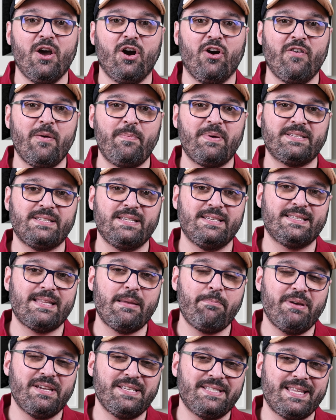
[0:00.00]
On va passer
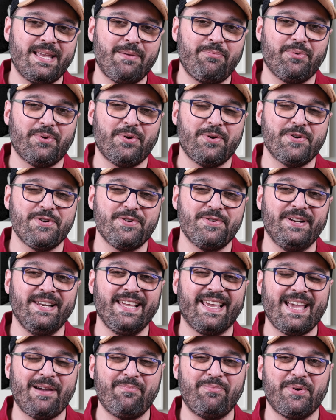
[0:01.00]
step by step euh,
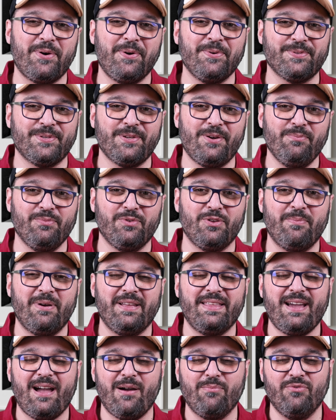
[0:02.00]
les caps ensemble de
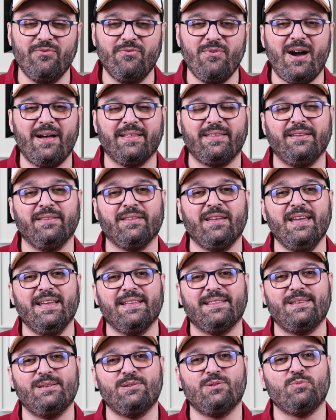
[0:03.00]
manière à pouvoir atteindre
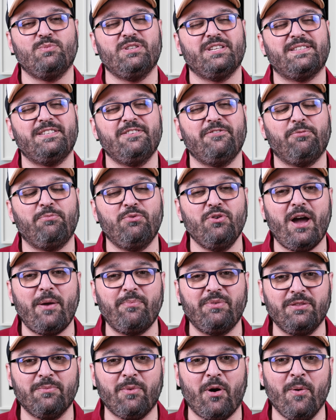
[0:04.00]
tes objectifs plus
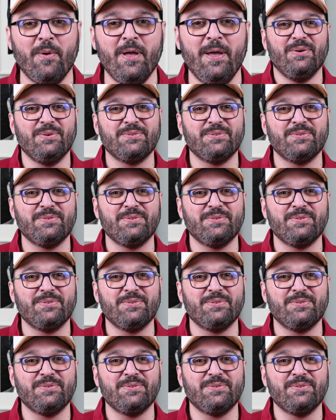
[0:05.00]
rapidement.